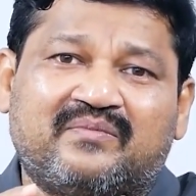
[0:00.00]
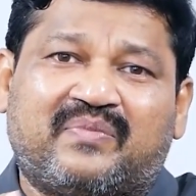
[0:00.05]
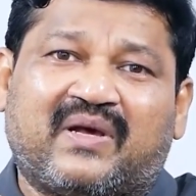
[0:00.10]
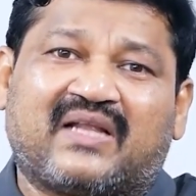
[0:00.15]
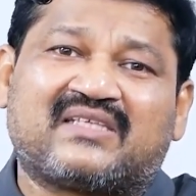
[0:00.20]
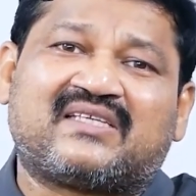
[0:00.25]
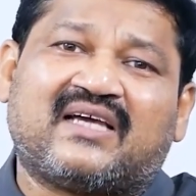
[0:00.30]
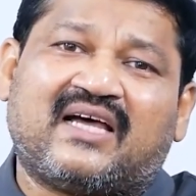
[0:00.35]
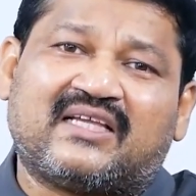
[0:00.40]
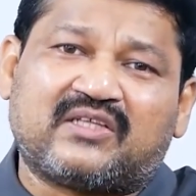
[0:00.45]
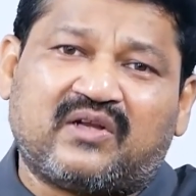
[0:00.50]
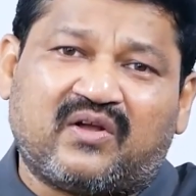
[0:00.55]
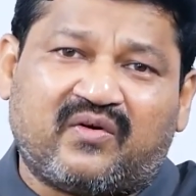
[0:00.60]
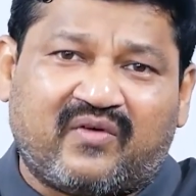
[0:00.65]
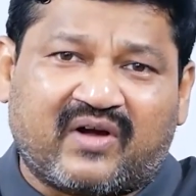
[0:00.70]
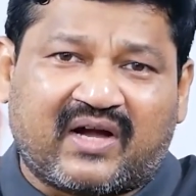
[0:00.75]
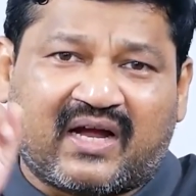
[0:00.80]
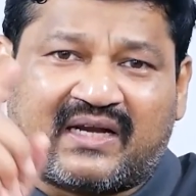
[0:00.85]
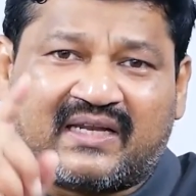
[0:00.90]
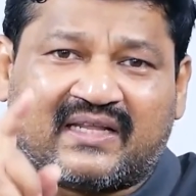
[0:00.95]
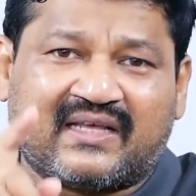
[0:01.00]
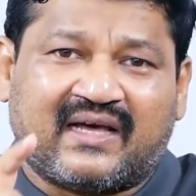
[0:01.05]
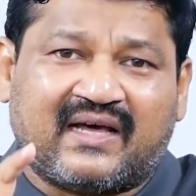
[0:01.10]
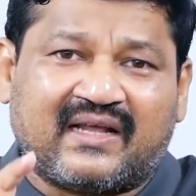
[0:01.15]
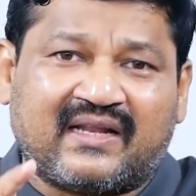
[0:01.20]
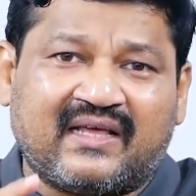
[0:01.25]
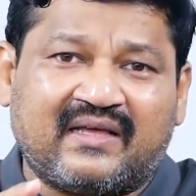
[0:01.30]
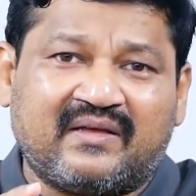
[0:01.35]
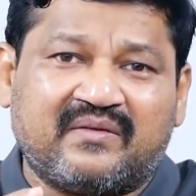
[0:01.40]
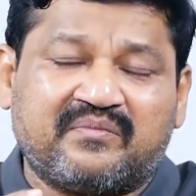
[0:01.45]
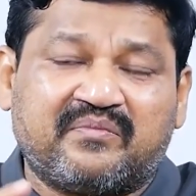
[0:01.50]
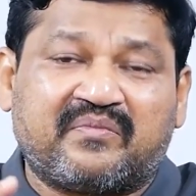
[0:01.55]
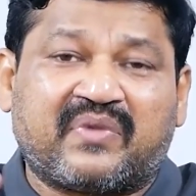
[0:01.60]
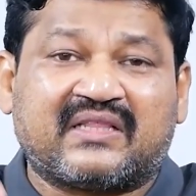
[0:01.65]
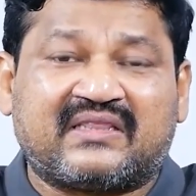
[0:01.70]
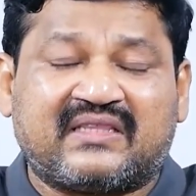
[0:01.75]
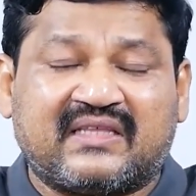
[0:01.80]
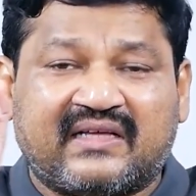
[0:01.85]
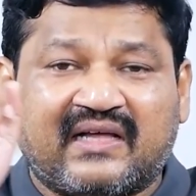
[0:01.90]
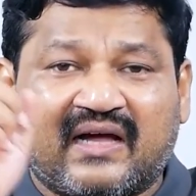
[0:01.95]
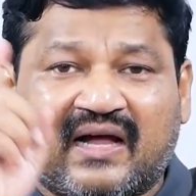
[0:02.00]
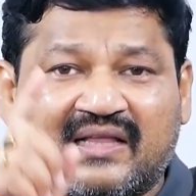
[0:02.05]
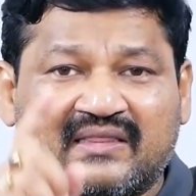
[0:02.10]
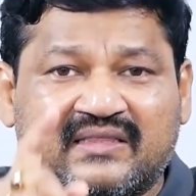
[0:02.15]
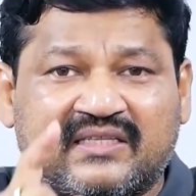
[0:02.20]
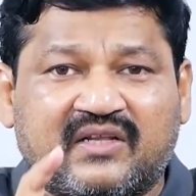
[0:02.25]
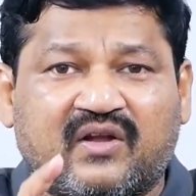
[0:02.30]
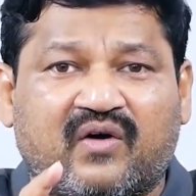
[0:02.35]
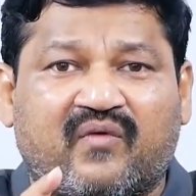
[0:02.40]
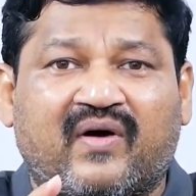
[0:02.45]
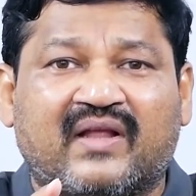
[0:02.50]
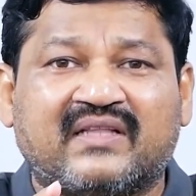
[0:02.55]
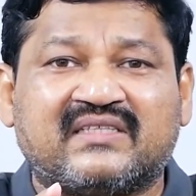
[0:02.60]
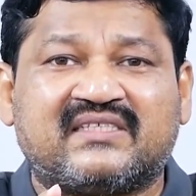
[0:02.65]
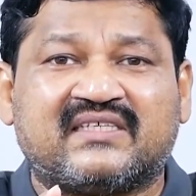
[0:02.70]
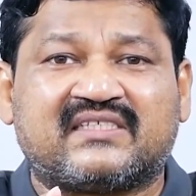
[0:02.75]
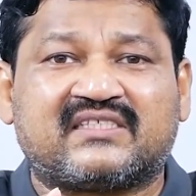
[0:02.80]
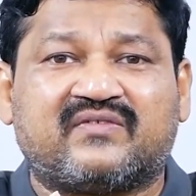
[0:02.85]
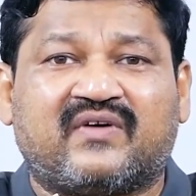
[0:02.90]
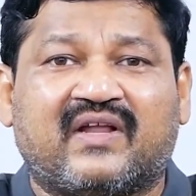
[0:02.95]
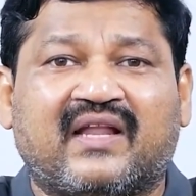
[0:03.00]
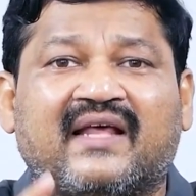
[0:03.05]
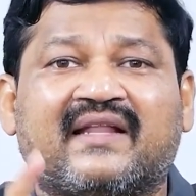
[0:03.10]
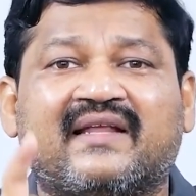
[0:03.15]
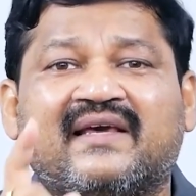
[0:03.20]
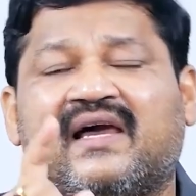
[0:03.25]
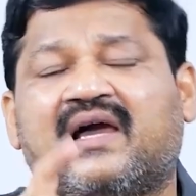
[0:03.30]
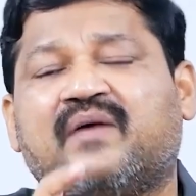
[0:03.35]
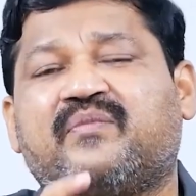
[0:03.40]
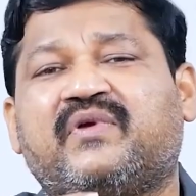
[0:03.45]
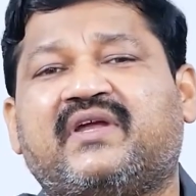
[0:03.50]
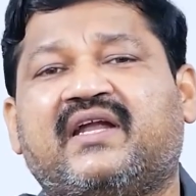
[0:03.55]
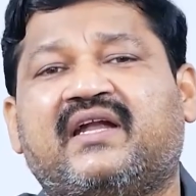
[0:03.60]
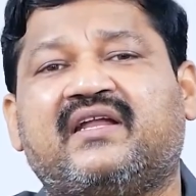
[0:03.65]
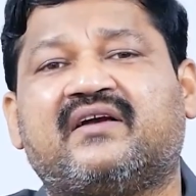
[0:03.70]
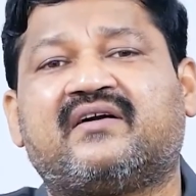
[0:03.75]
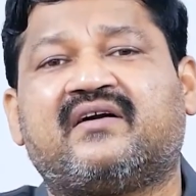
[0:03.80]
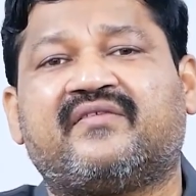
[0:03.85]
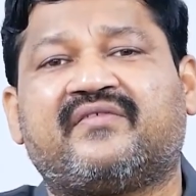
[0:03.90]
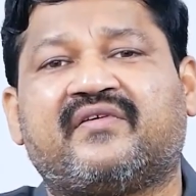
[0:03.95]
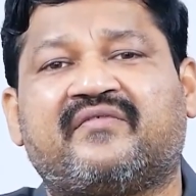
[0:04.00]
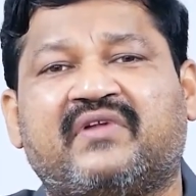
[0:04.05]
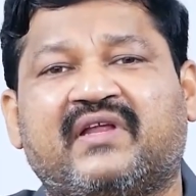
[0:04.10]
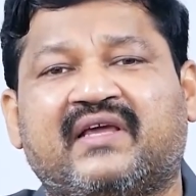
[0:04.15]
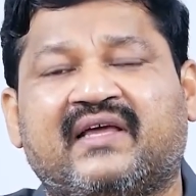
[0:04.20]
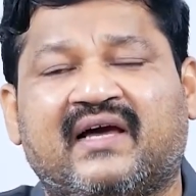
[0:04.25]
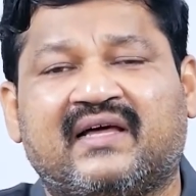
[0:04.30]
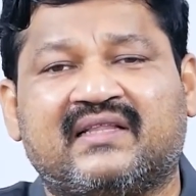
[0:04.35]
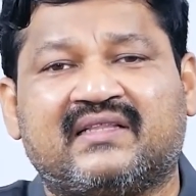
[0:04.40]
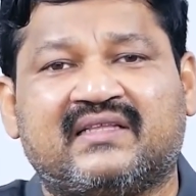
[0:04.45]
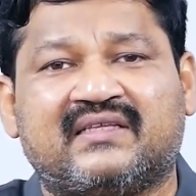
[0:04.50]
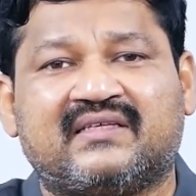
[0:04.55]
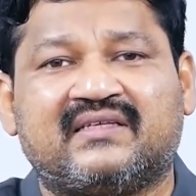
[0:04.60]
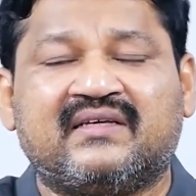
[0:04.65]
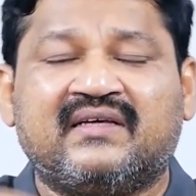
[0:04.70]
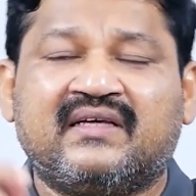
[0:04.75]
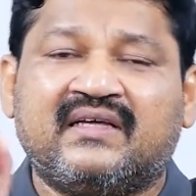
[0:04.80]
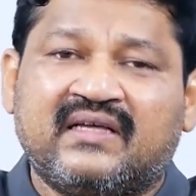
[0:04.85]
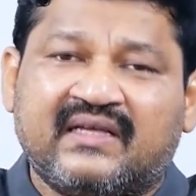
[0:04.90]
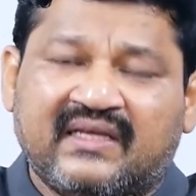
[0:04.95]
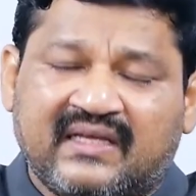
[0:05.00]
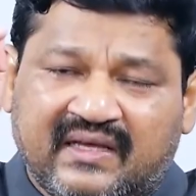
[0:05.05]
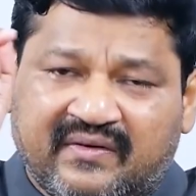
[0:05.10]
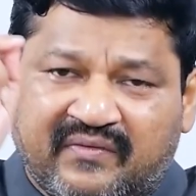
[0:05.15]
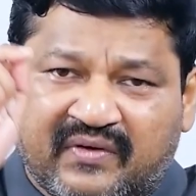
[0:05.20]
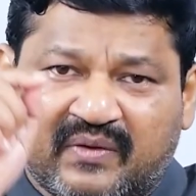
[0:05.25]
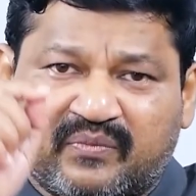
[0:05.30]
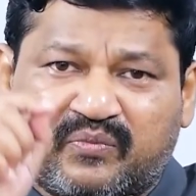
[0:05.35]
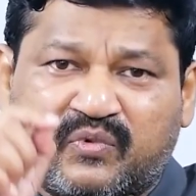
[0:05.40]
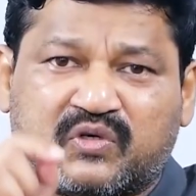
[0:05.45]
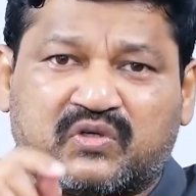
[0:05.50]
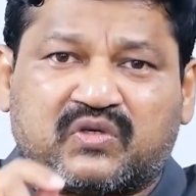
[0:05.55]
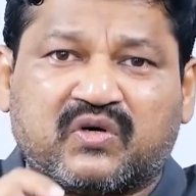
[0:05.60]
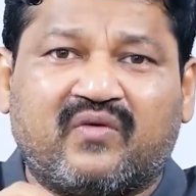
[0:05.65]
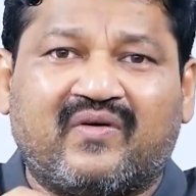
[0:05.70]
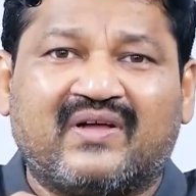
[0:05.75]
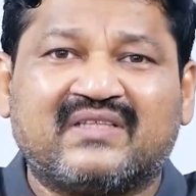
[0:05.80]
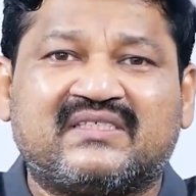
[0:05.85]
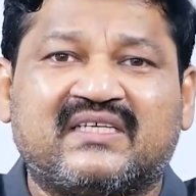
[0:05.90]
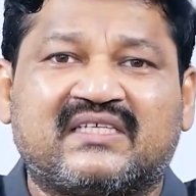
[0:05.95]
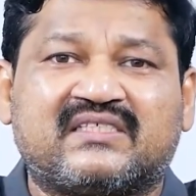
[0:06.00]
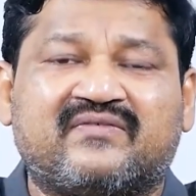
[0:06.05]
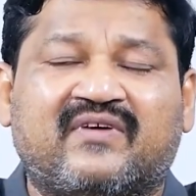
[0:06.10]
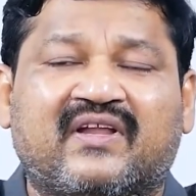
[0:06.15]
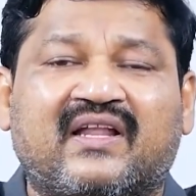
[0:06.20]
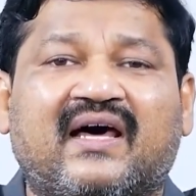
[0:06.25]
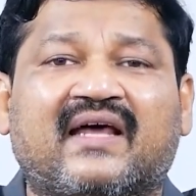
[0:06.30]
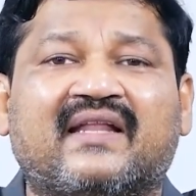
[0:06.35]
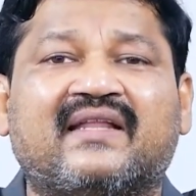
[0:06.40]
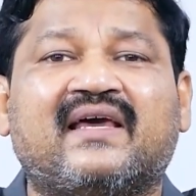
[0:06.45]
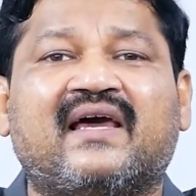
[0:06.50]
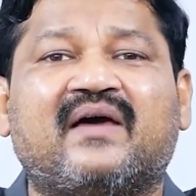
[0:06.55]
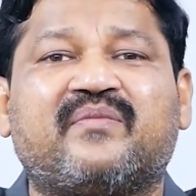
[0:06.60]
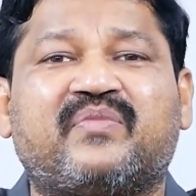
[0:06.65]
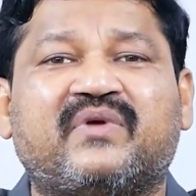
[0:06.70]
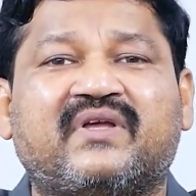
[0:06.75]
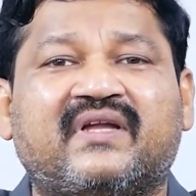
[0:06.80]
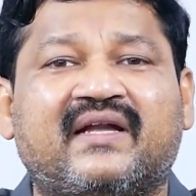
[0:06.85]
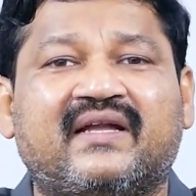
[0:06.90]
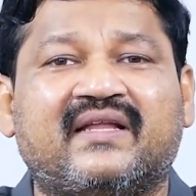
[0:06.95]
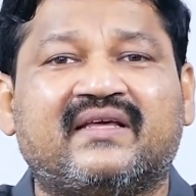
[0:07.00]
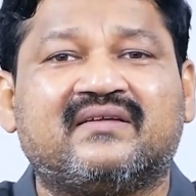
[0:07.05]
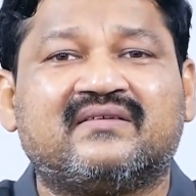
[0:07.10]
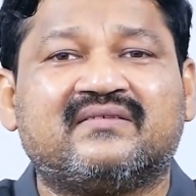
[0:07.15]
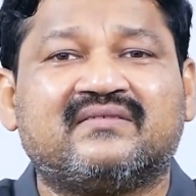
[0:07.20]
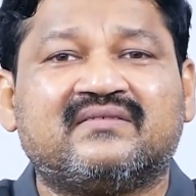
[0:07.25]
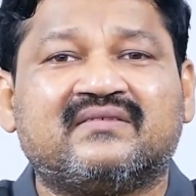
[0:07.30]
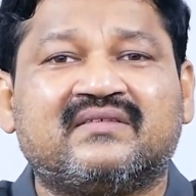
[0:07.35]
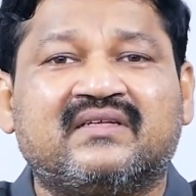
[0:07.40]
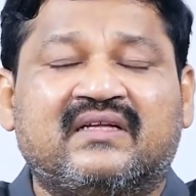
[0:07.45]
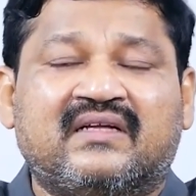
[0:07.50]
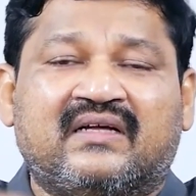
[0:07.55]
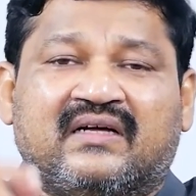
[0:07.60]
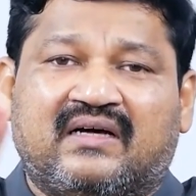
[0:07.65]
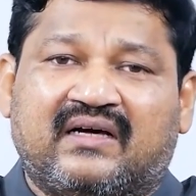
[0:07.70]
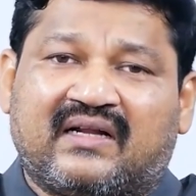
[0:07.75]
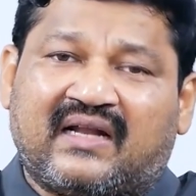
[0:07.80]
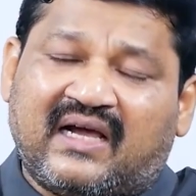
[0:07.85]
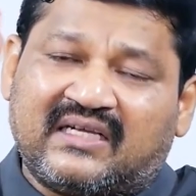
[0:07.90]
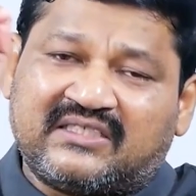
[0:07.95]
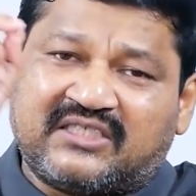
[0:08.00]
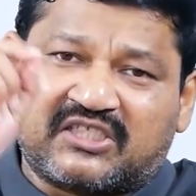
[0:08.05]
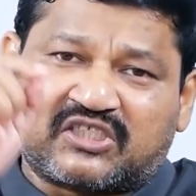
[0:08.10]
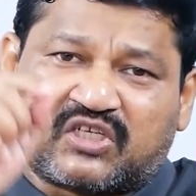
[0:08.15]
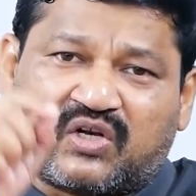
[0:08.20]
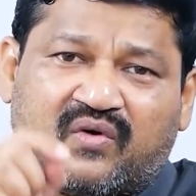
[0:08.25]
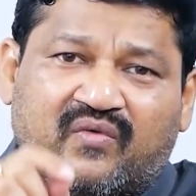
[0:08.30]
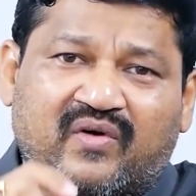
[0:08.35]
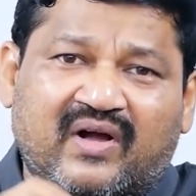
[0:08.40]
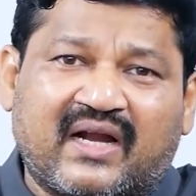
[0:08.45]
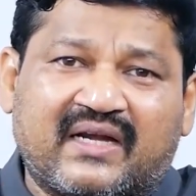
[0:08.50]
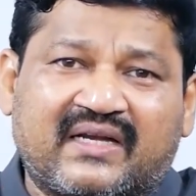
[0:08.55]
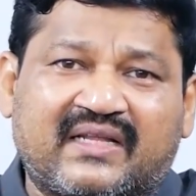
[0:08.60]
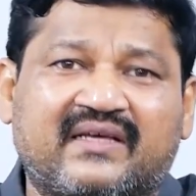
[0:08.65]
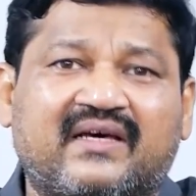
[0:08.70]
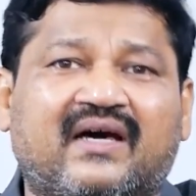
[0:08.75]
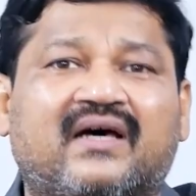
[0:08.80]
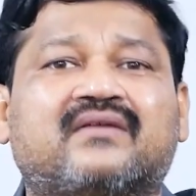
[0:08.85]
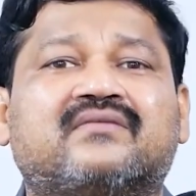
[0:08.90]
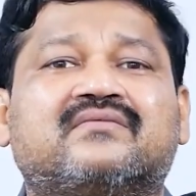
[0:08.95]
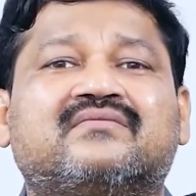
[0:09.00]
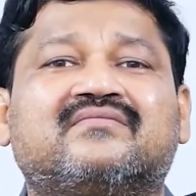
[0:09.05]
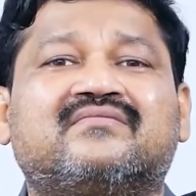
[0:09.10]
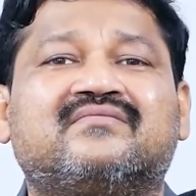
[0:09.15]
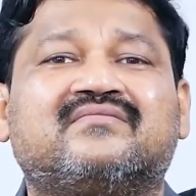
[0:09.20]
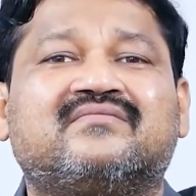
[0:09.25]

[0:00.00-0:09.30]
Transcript: ప్రసాద్లో ఒకటి ఆరే ప్రతి గాంధీలో వన్ సిక్స్ వల్ల అన్హ్యాపీ ఎండింగ్ ఆఫ్ ఎవ్రీ గాంధీ ఎవ్రీ బుట్టో వన్ సిక్స్ వల్ల అన్హ్యాపీ ఎండింగ్ రాజేష్లో ఒకటి ఆరు